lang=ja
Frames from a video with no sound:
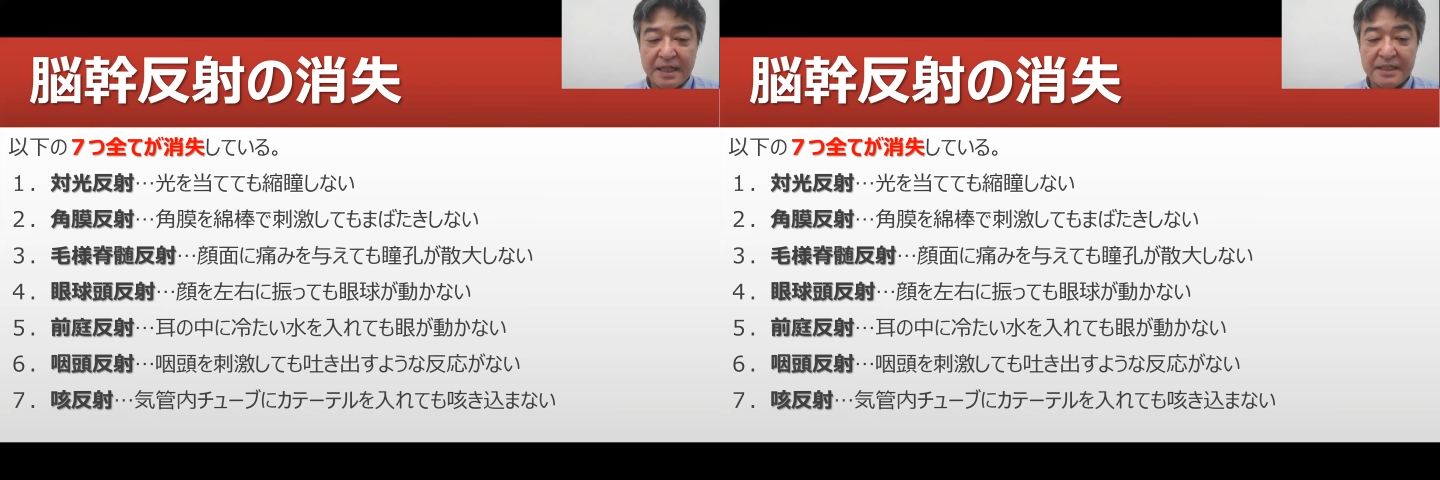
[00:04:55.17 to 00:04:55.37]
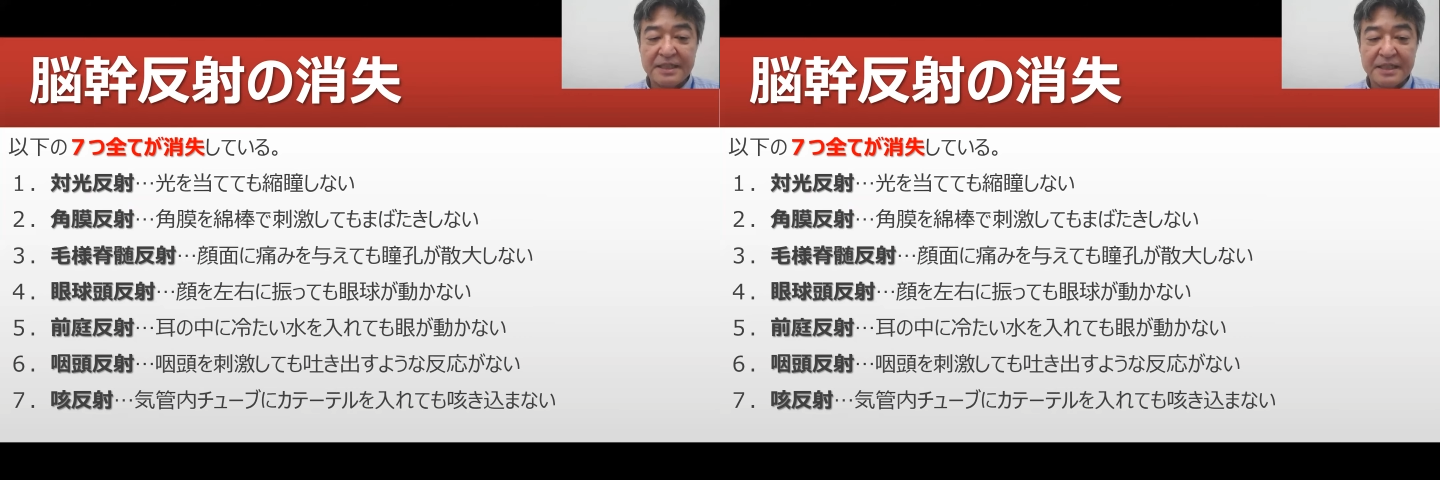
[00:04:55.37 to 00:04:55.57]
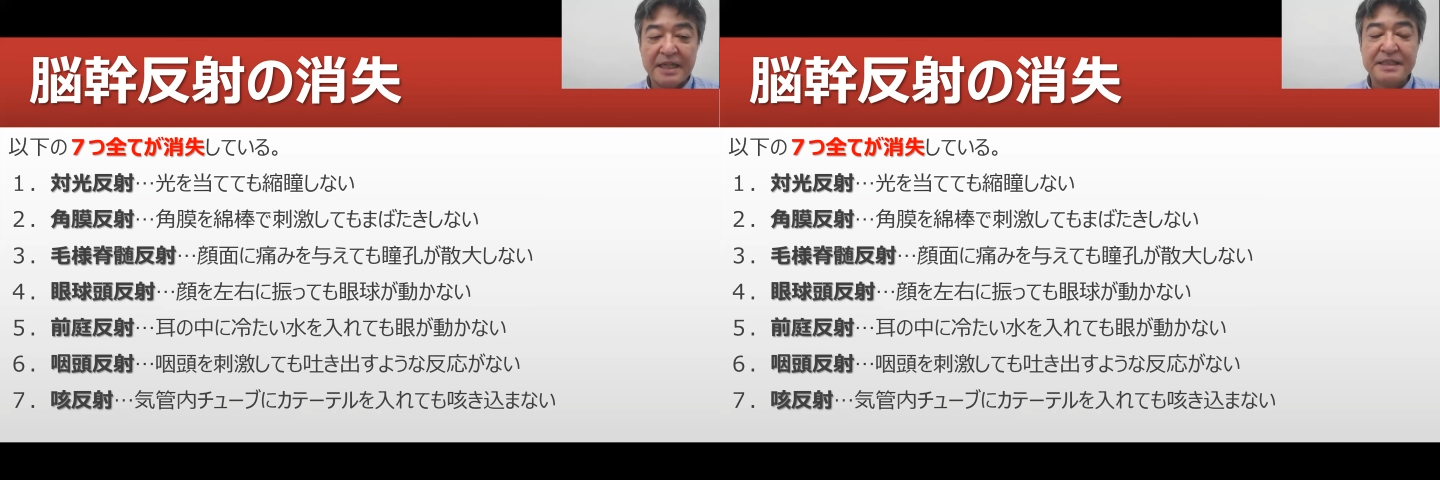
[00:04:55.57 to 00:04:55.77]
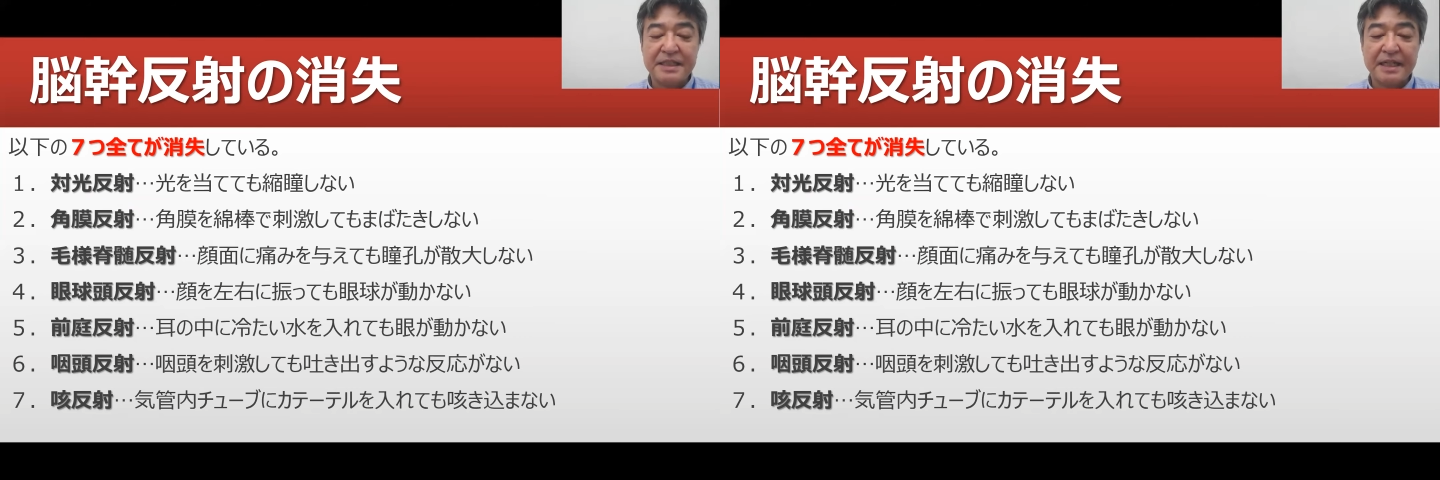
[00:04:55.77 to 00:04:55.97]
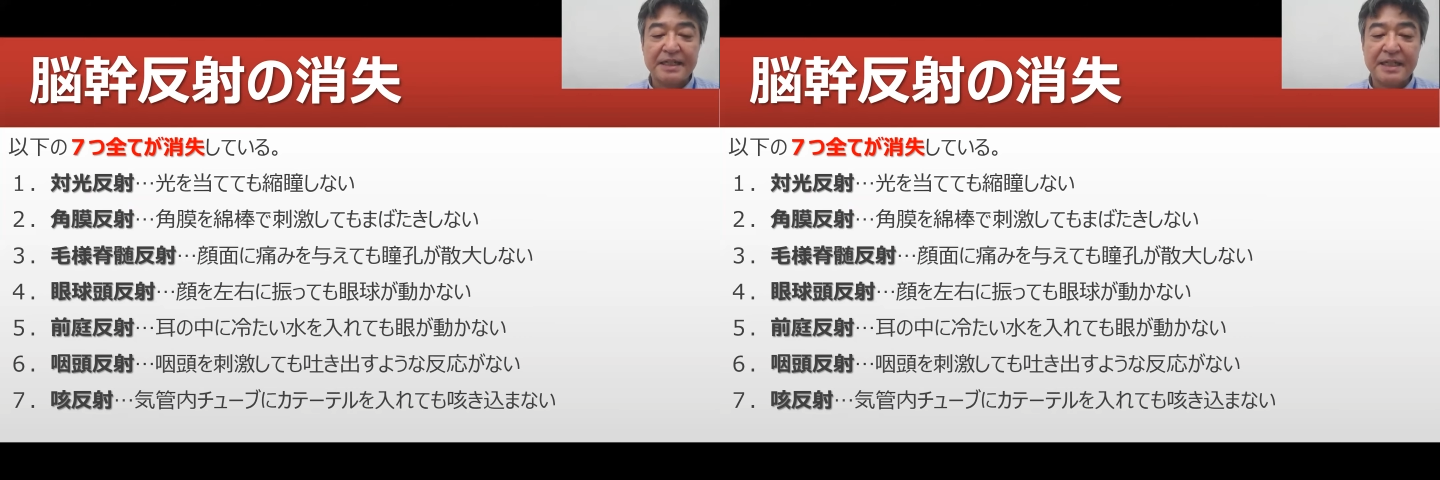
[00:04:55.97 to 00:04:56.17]
えー、赤反
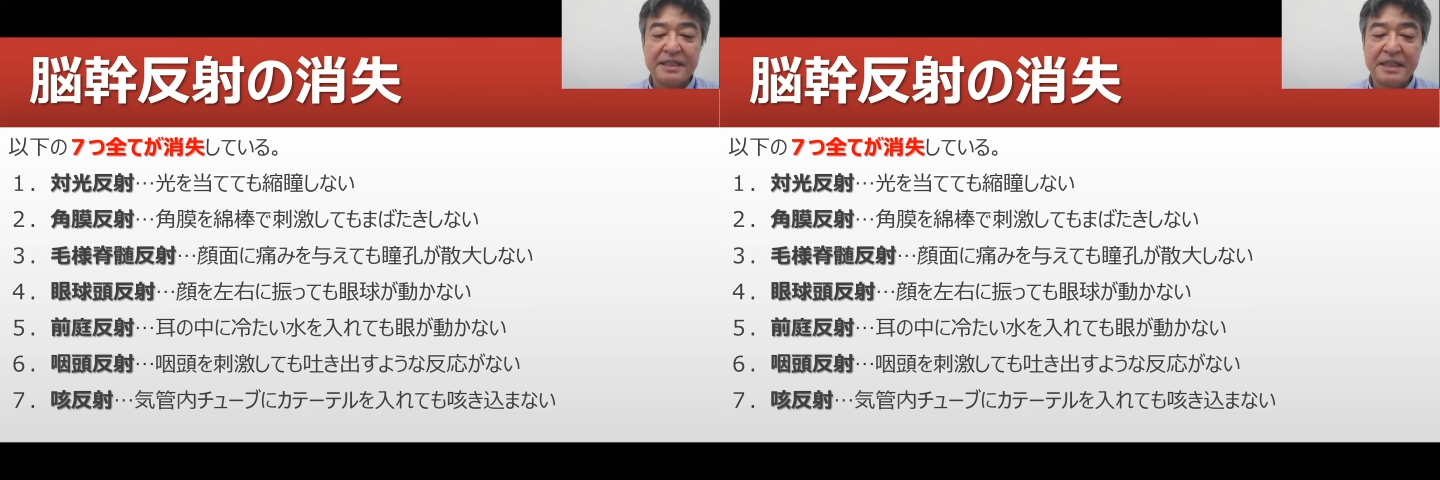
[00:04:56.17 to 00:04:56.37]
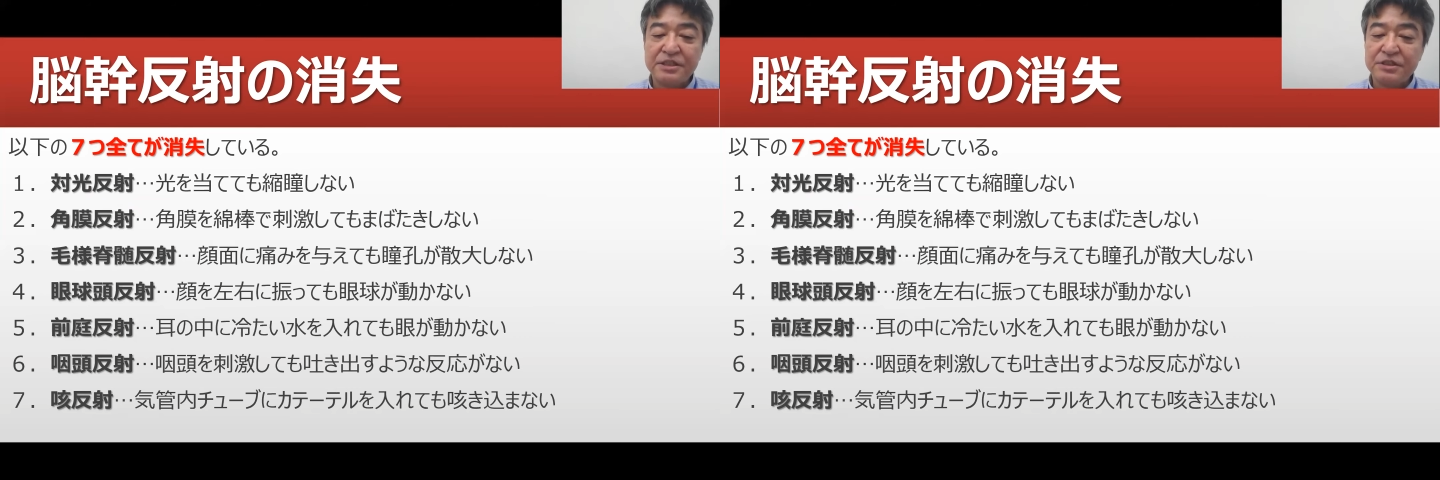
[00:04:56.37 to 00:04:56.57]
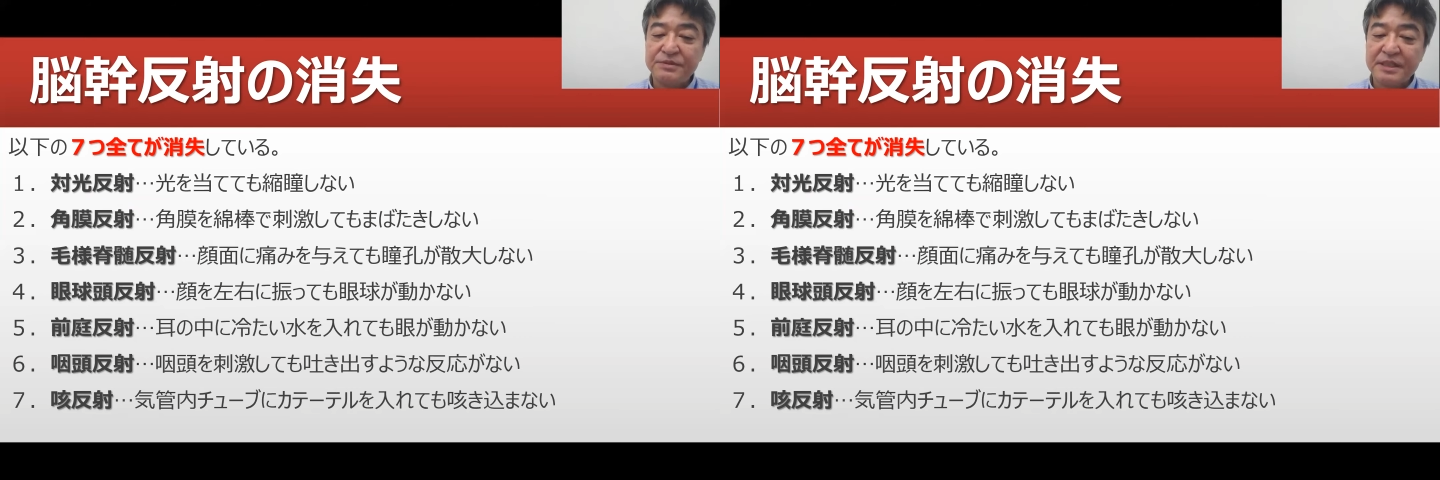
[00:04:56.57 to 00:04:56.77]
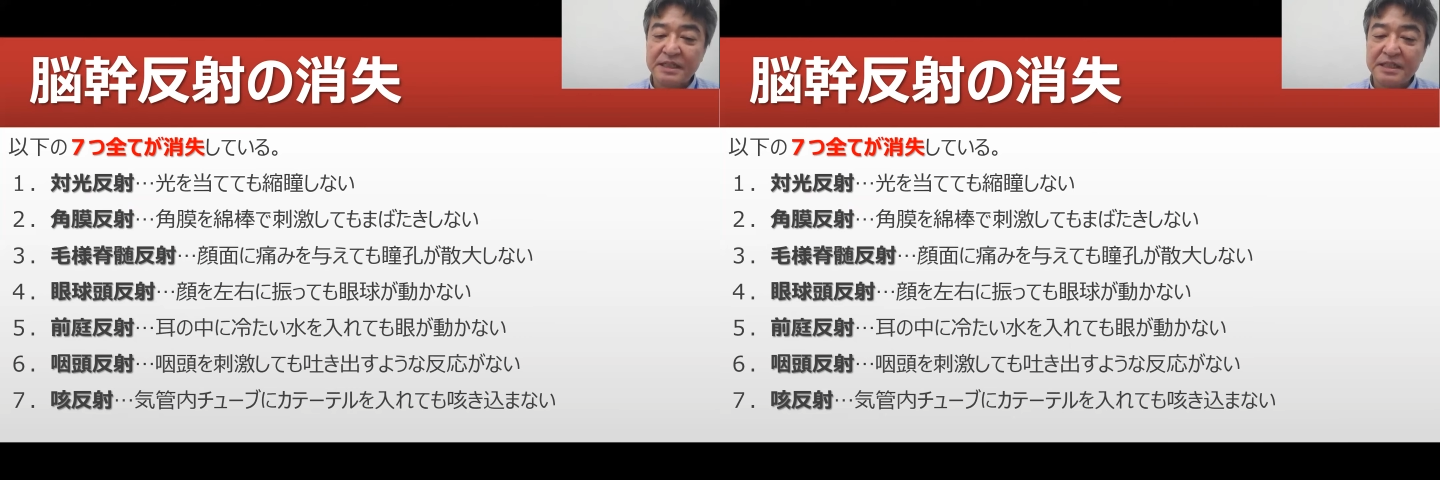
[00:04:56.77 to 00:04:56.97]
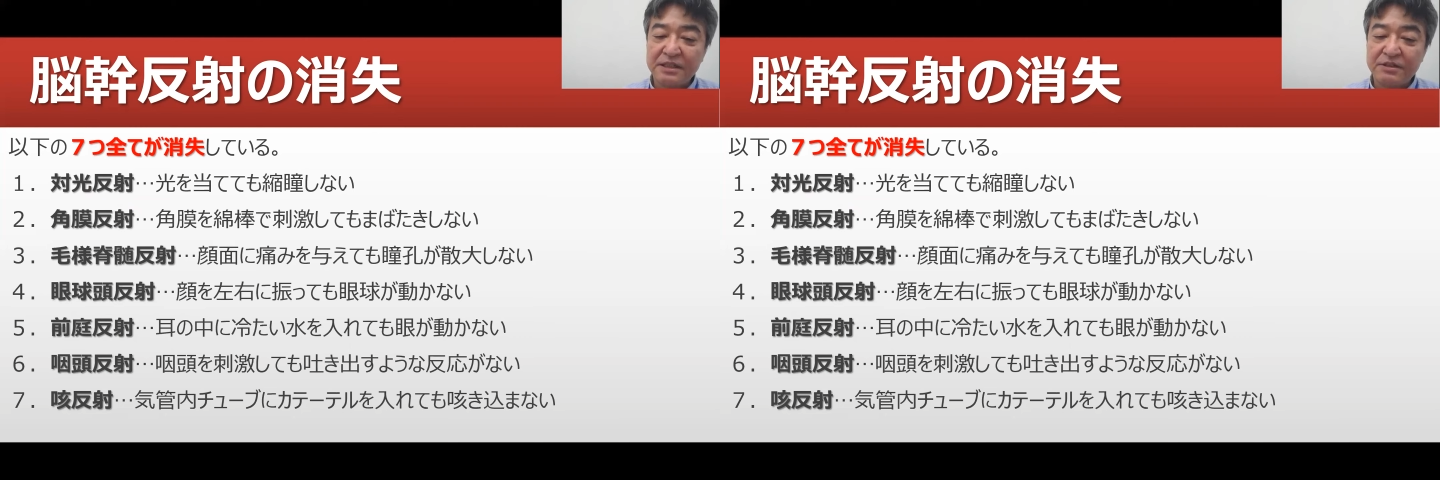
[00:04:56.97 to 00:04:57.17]
射、気管内チューブに
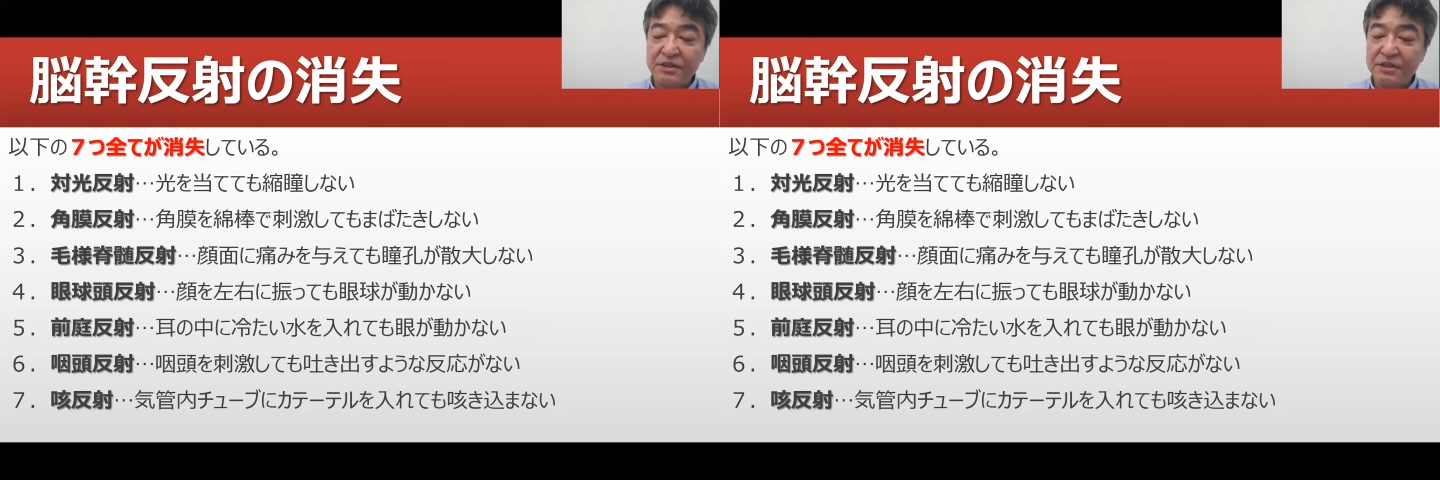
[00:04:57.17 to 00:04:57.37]
カテーテルを入